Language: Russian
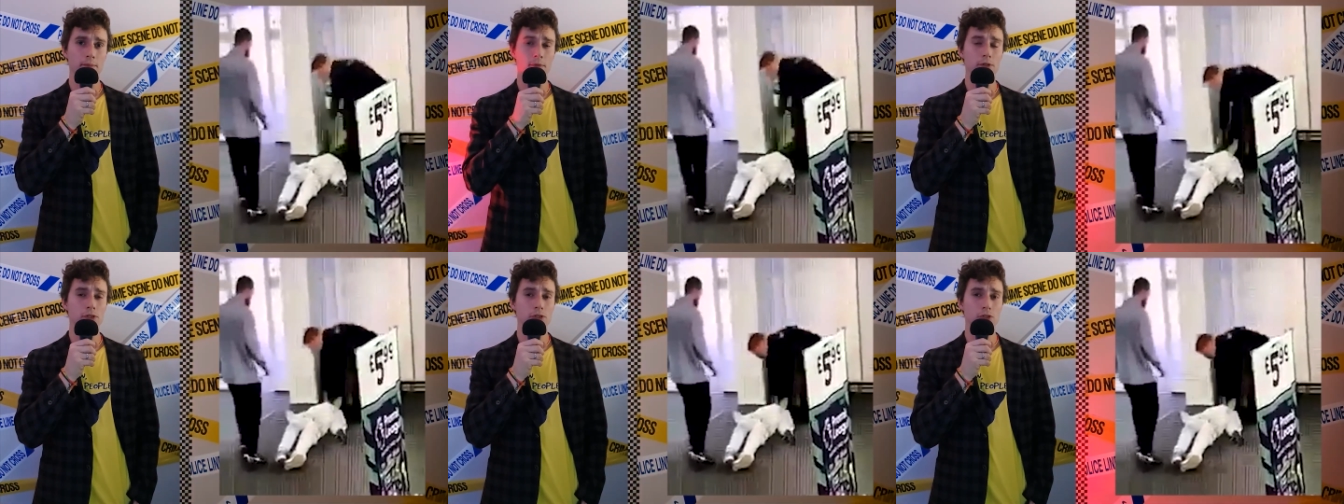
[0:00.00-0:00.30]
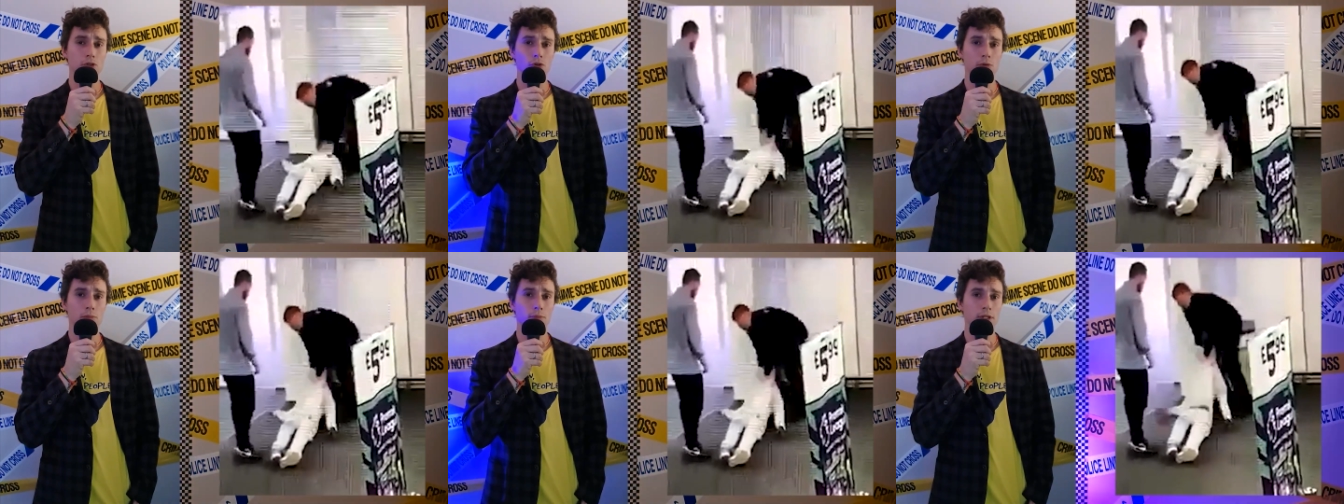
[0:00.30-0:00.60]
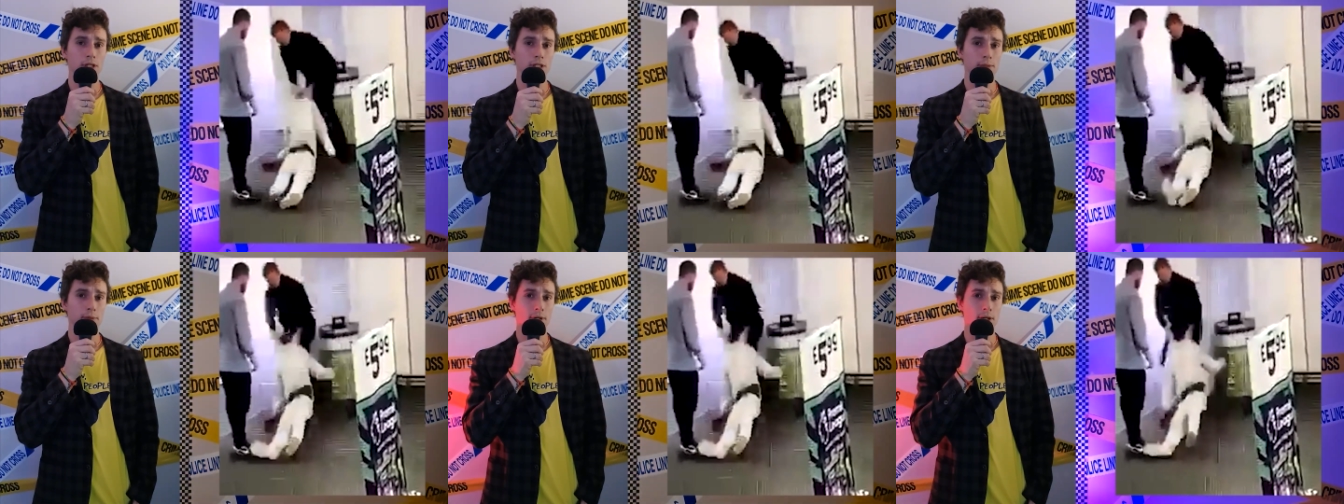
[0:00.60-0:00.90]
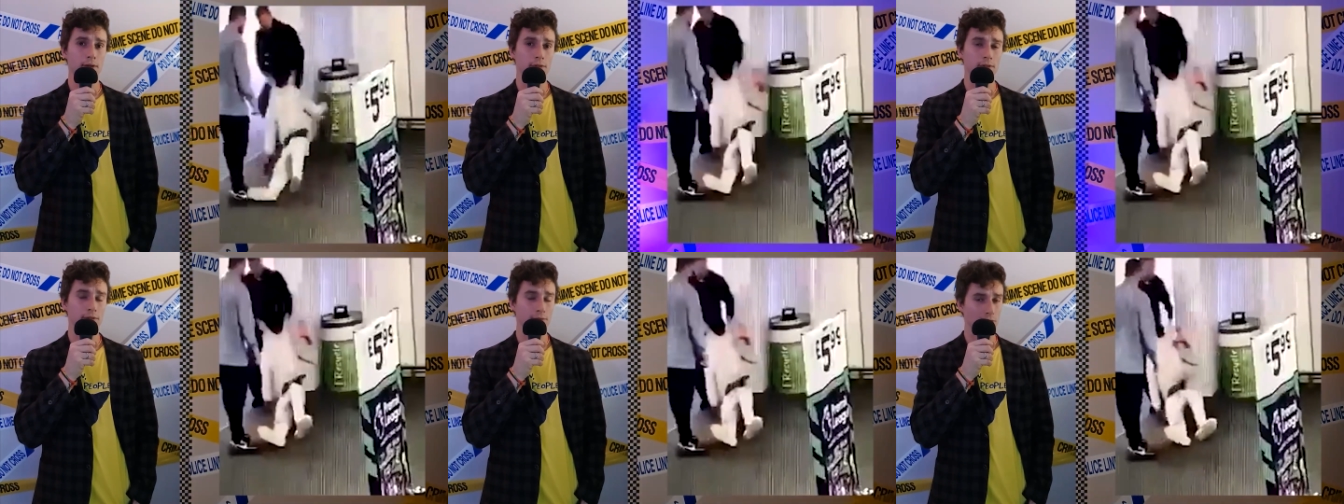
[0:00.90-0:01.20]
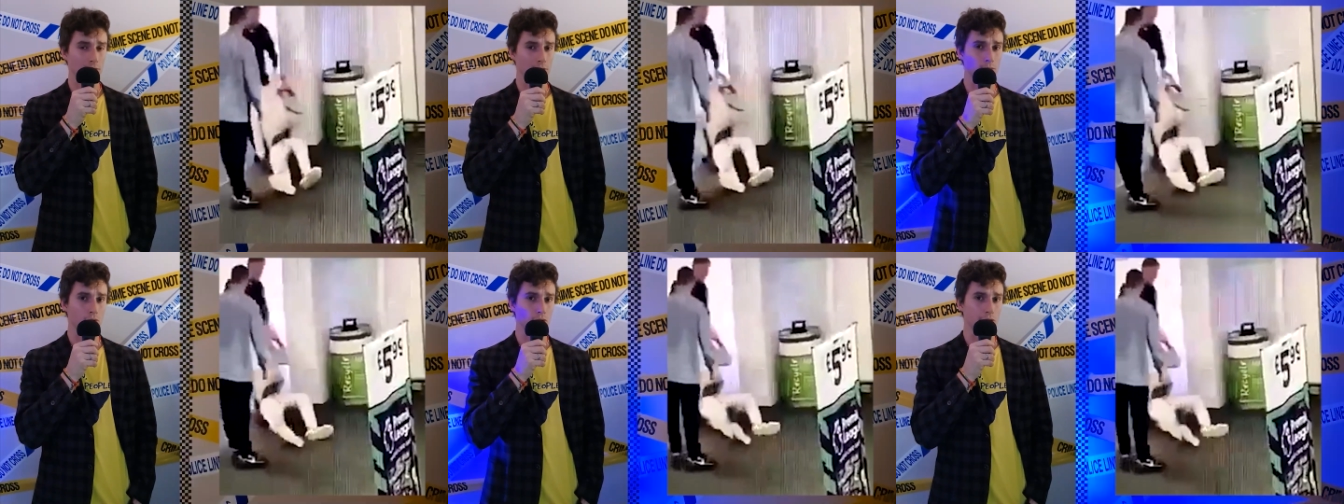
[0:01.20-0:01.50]
после чего был отправлен в
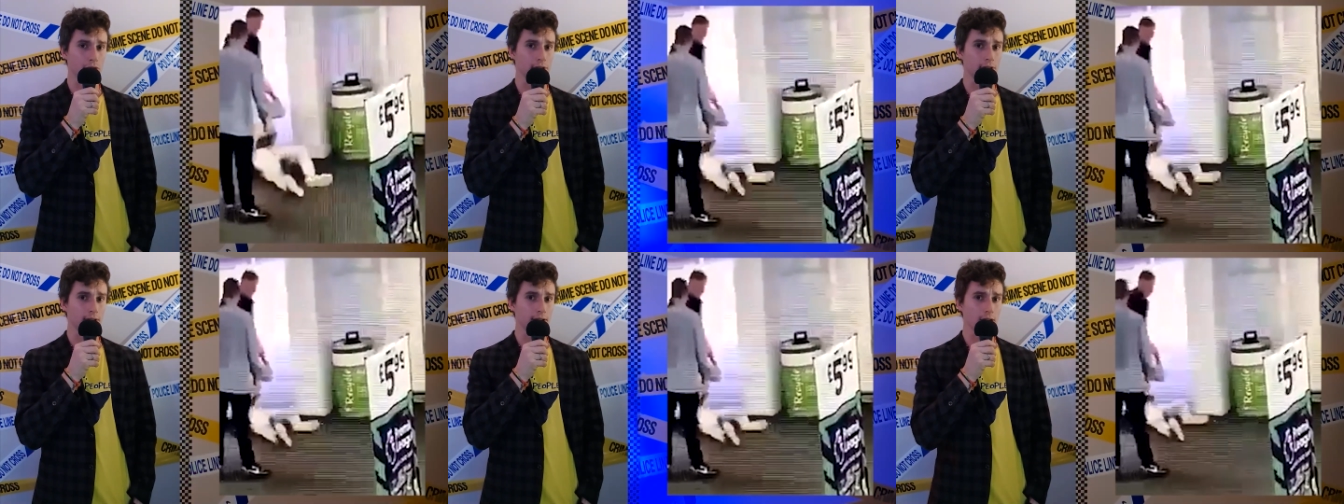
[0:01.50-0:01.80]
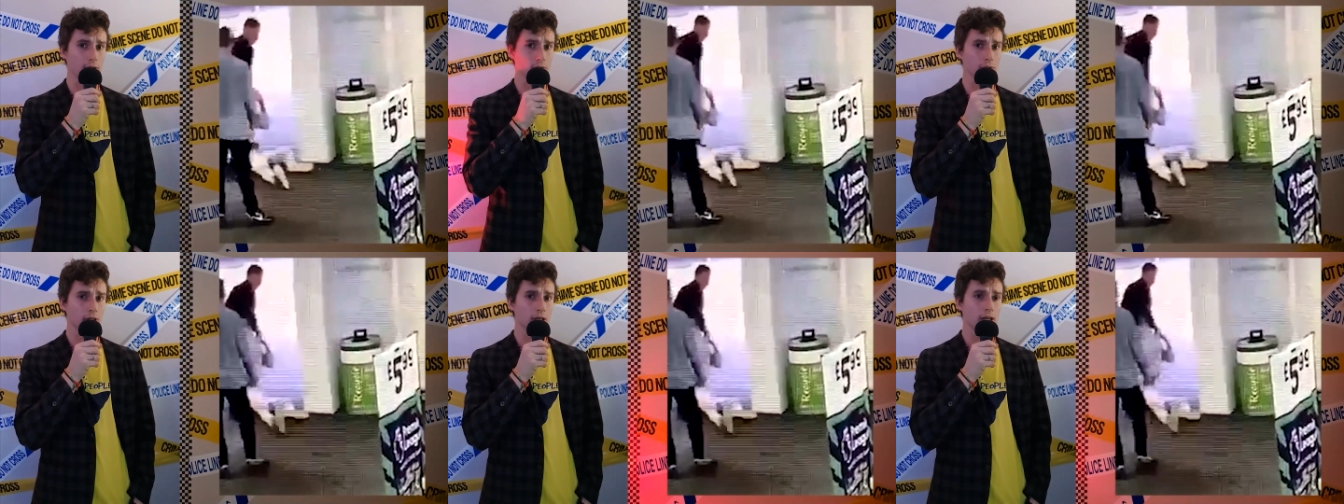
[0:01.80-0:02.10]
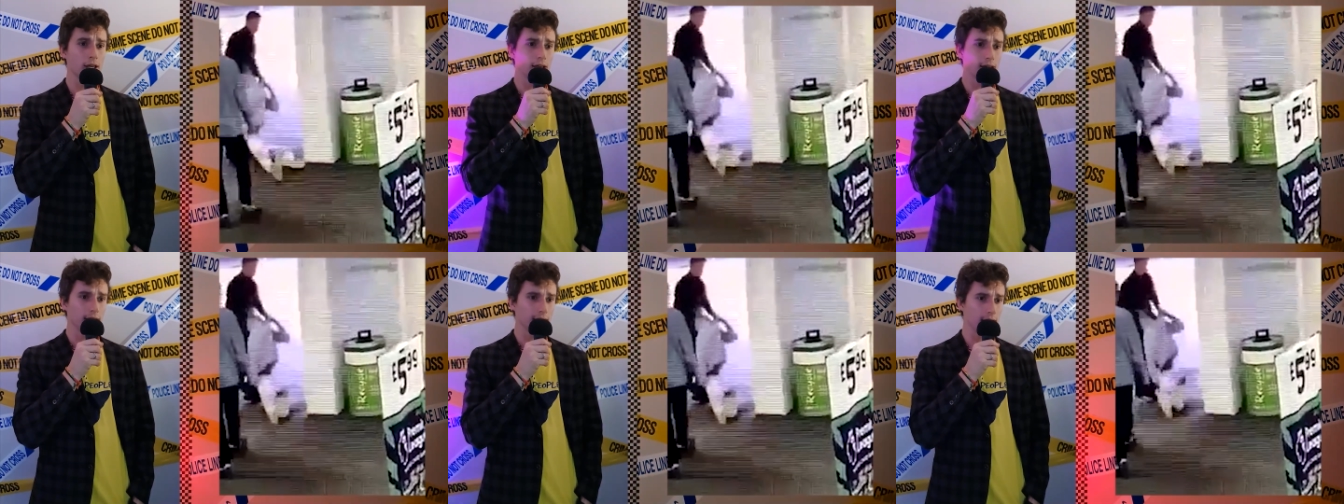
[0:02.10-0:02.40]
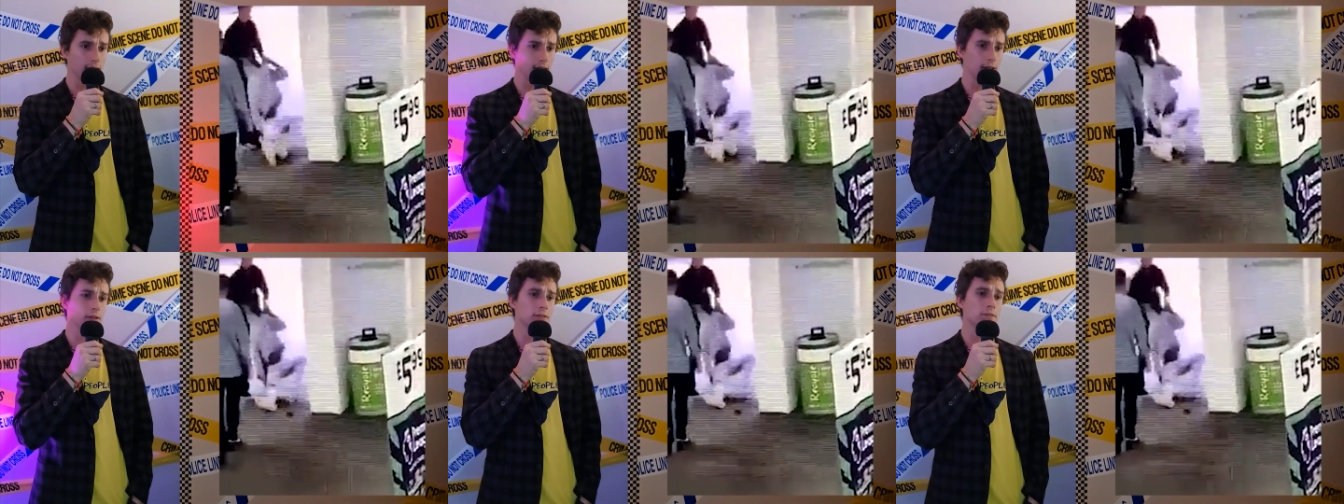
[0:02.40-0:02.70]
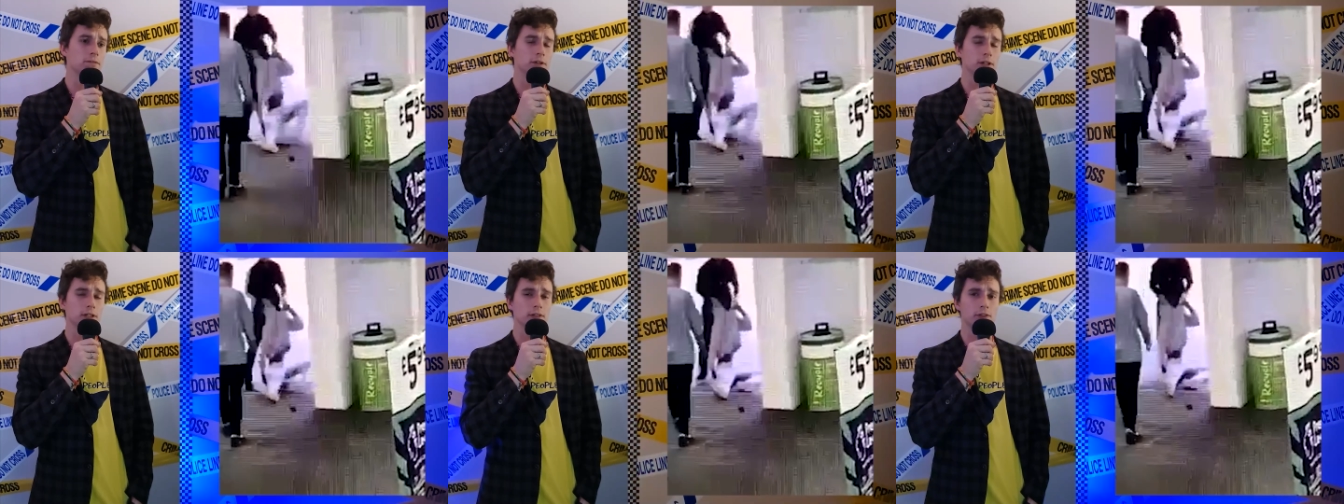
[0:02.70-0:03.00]
глубокий нокаунт и
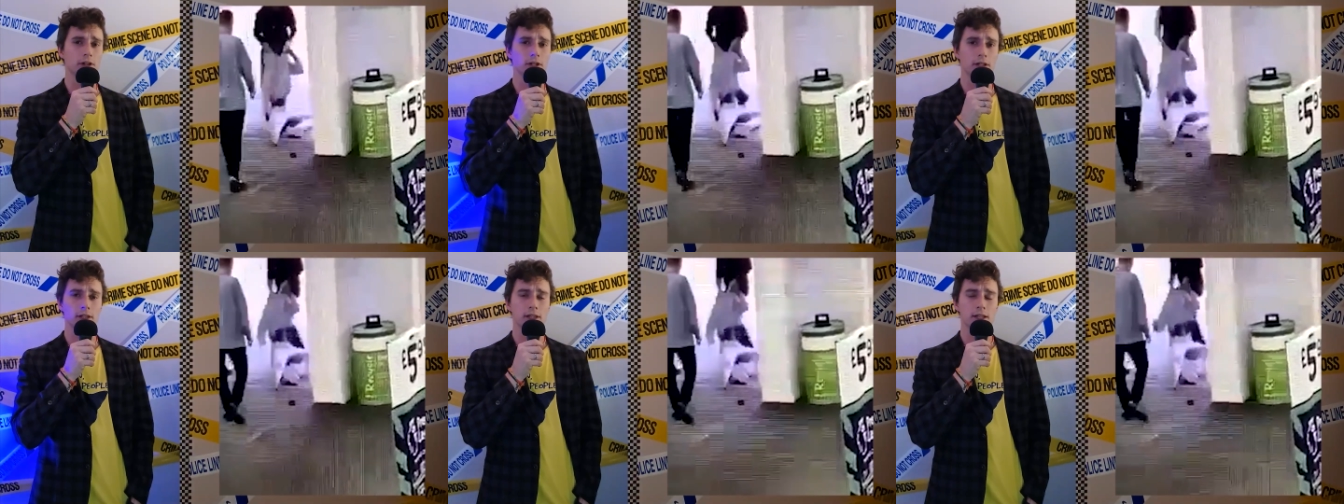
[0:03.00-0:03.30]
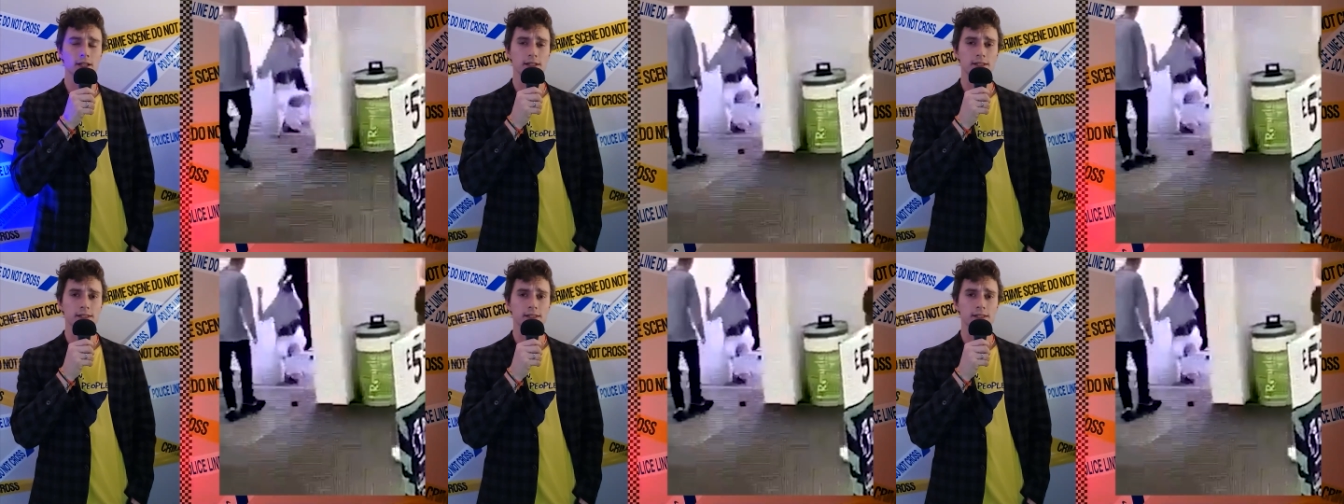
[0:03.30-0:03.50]
выдворен